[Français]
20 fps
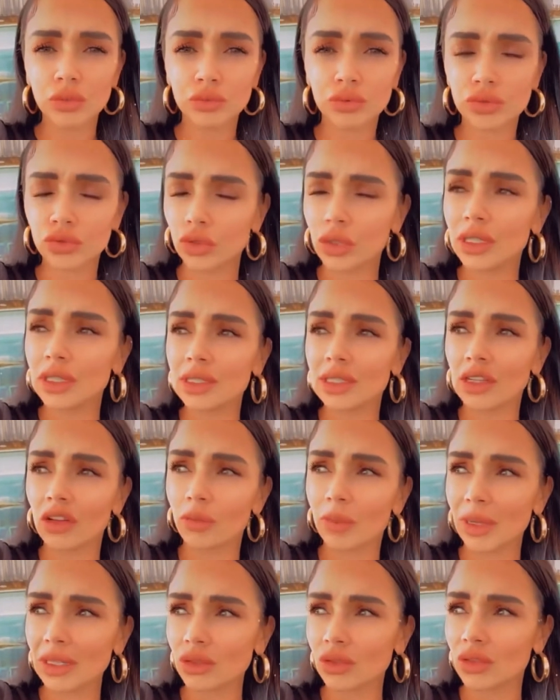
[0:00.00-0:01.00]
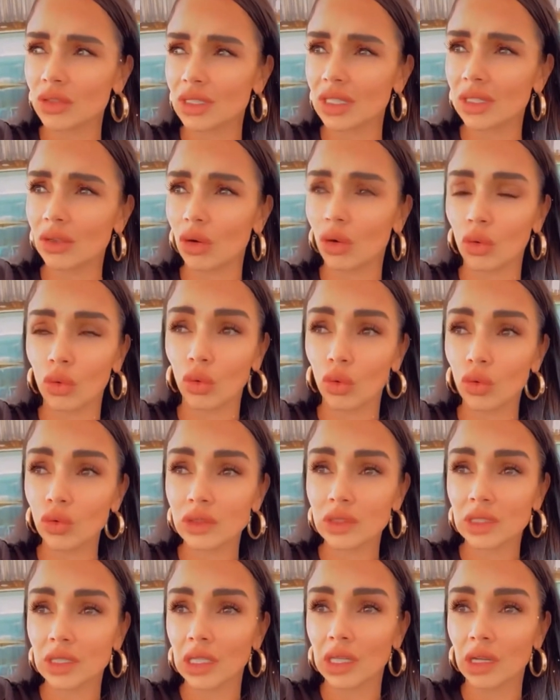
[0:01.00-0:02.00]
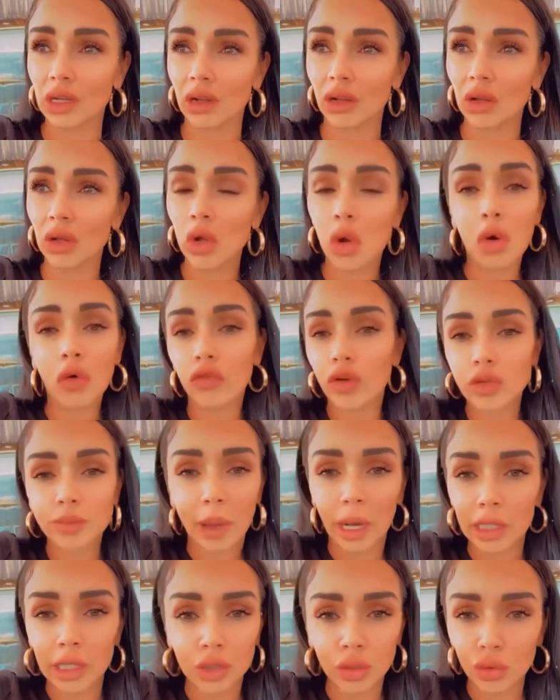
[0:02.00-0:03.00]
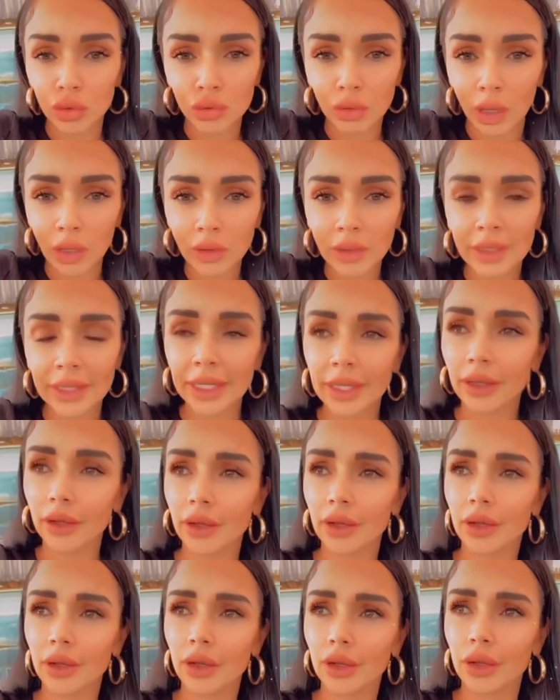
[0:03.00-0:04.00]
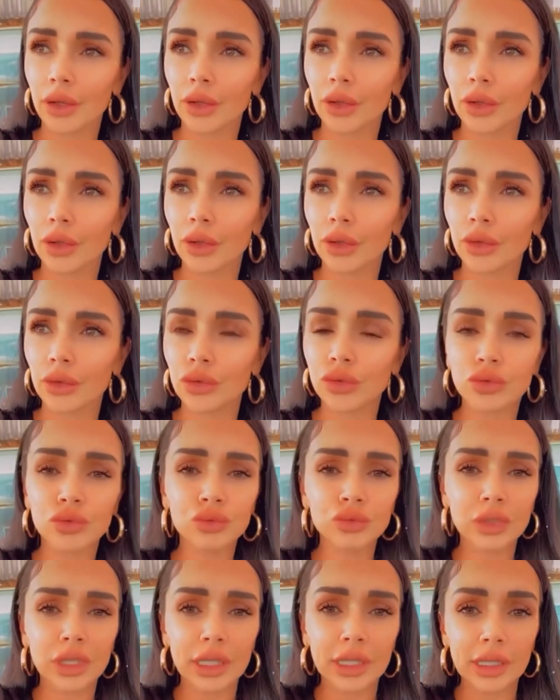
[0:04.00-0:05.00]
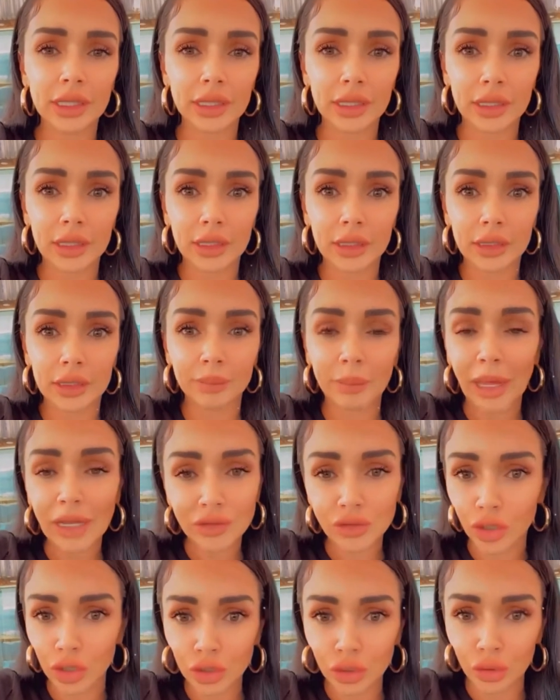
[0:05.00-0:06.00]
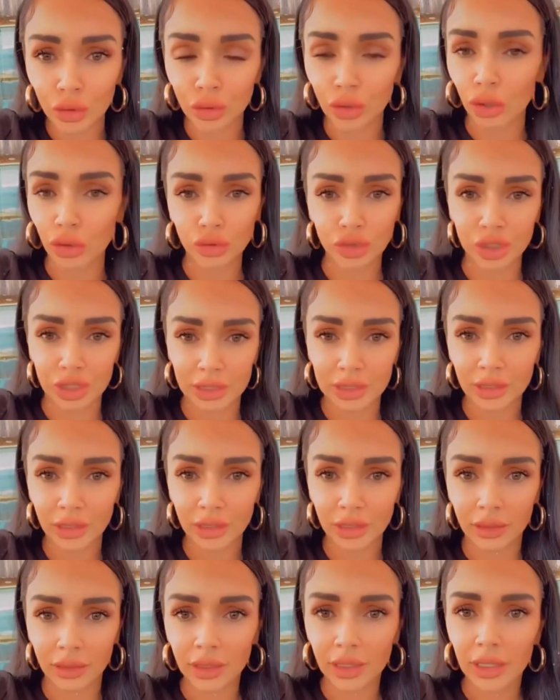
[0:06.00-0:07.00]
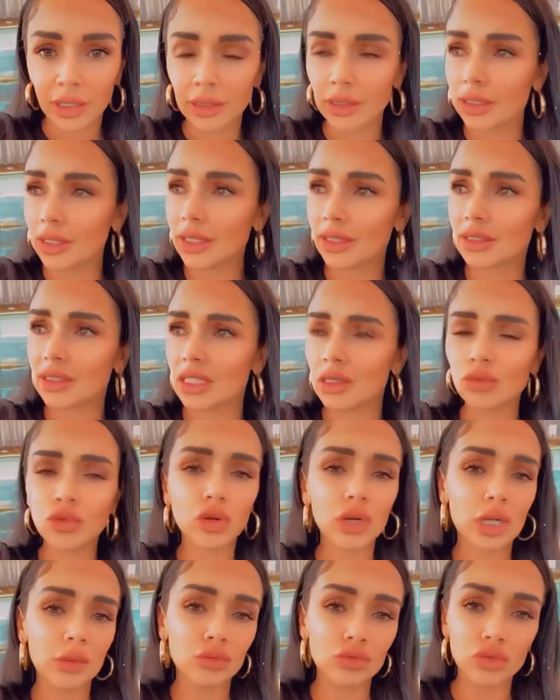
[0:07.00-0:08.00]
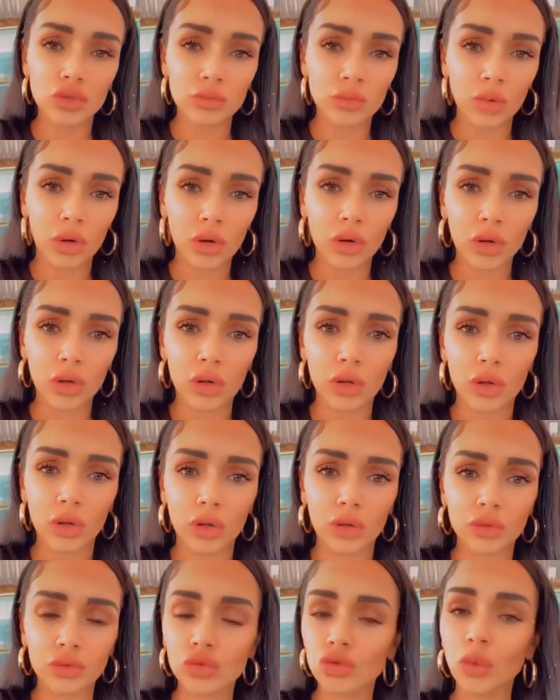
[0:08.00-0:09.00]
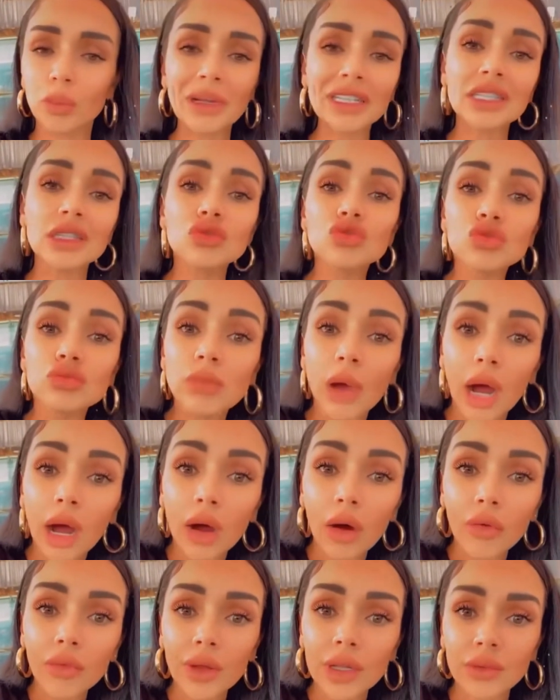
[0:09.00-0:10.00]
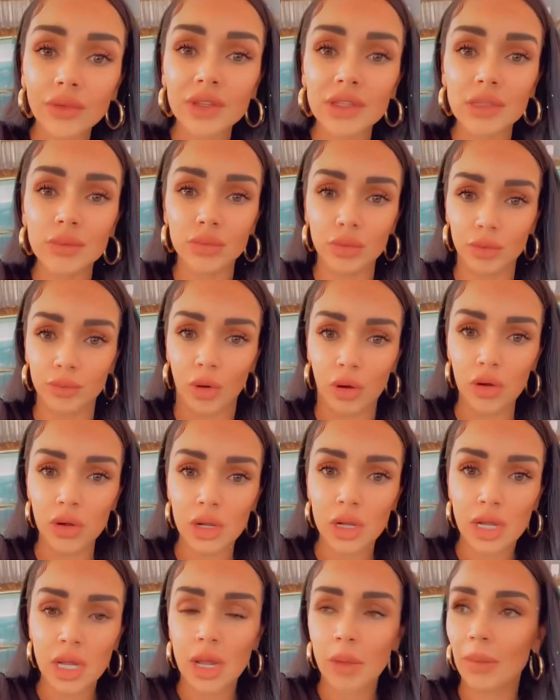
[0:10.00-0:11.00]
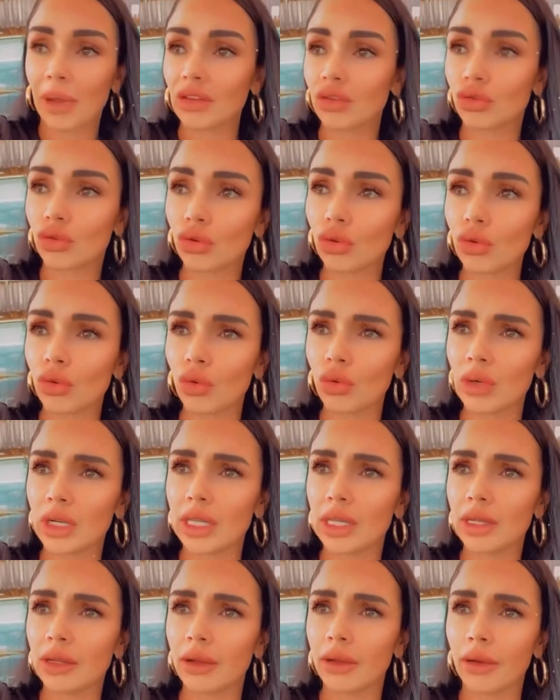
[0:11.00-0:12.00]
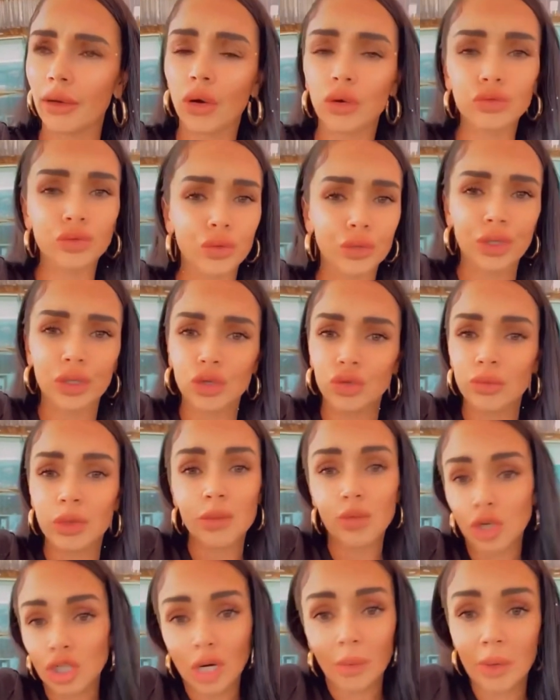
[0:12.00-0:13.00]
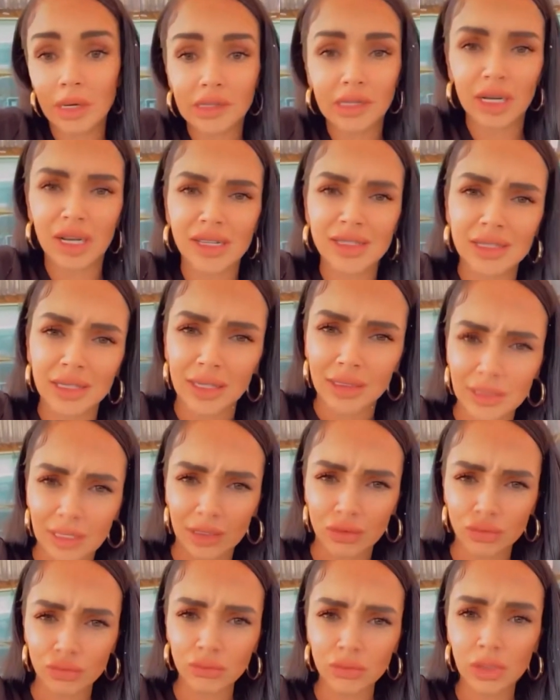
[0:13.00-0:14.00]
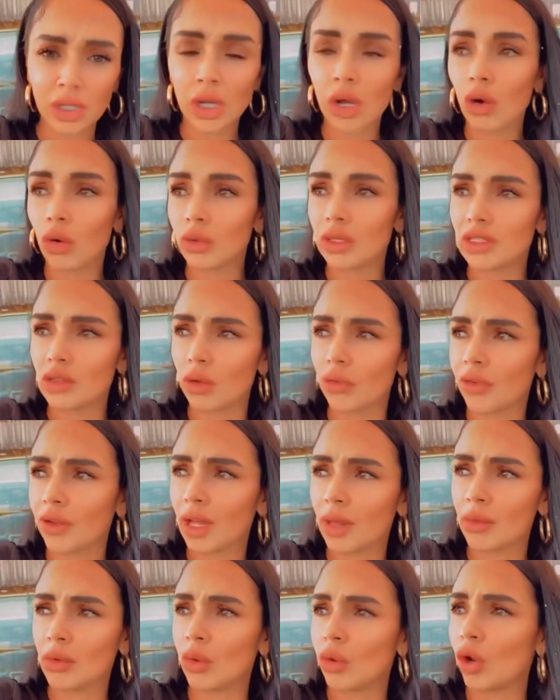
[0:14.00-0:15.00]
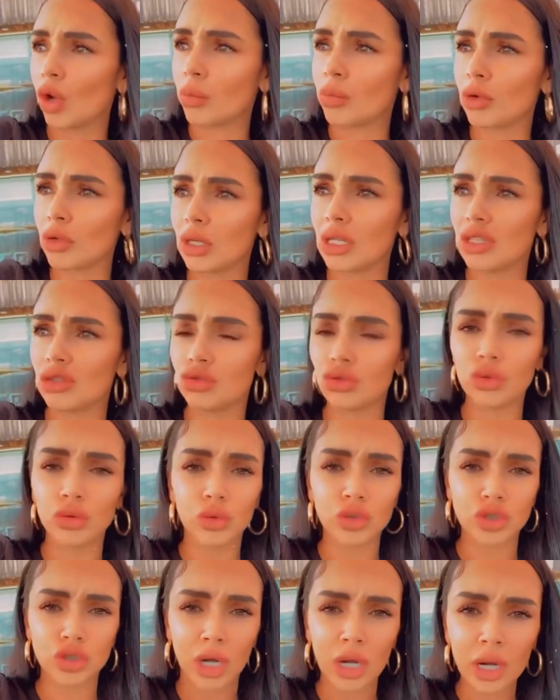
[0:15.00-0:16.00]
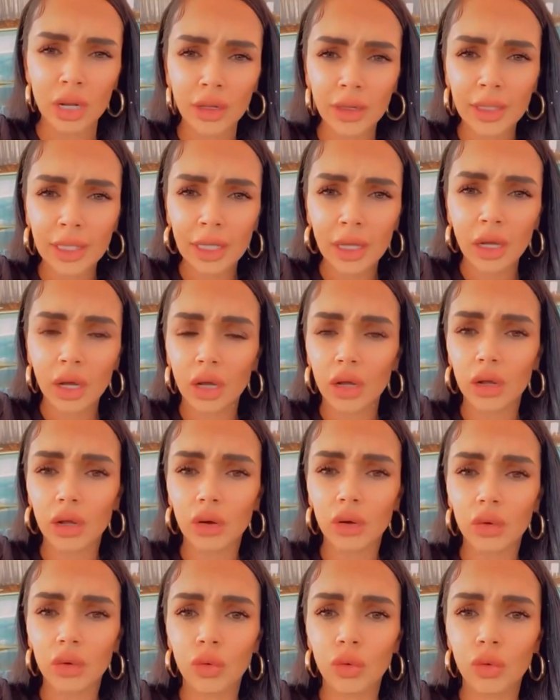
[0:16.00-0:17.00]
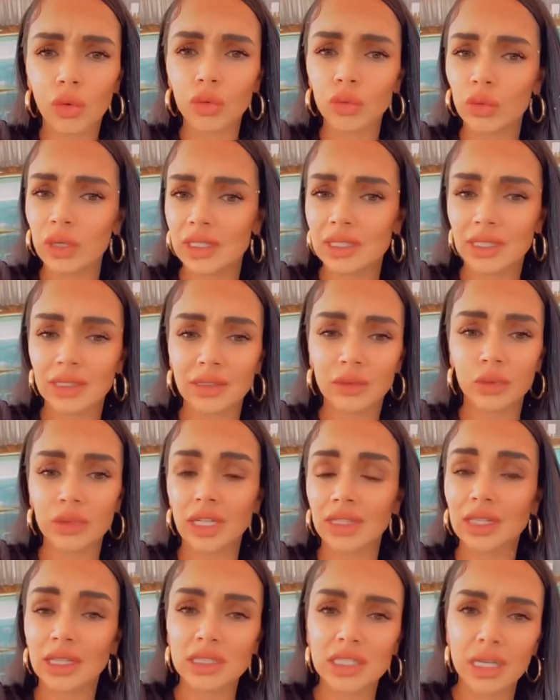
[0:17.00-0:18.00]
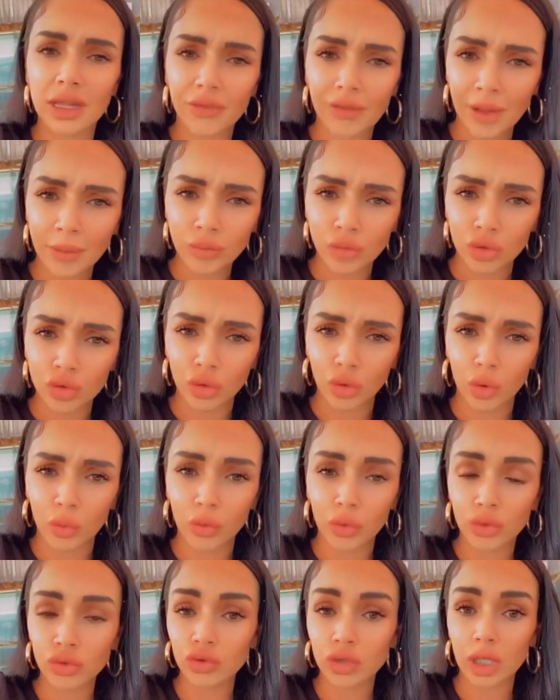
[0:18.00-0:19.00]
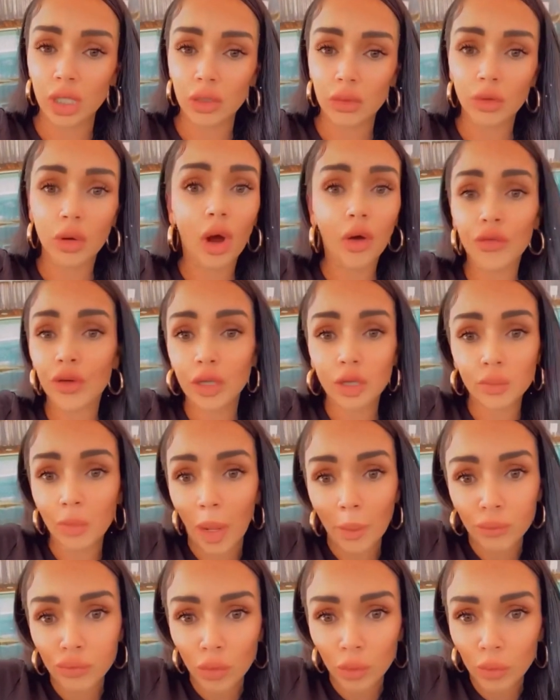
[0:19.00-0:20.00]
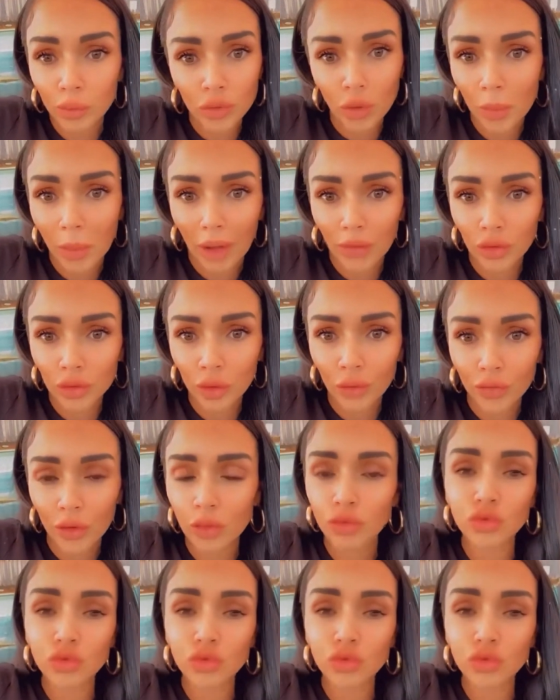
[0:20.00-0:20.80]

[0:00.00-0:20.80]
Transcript: Pour ceux qui ne savent pas ce que c'est, en gros, c'est, on va se parler cru, hein, ce sont des personnes en Chine qui estiment que les musulmans euh, ne sont pas des humains en fait visiblement parce que on les euh, entre guillemets moi j'appelle ça de la séquestration on les enferme et on leur bande les yeux au sol euh, on les, on interdit les femmes de se reproduire, en fait, pas pour ne pas avoir d'enfants, tout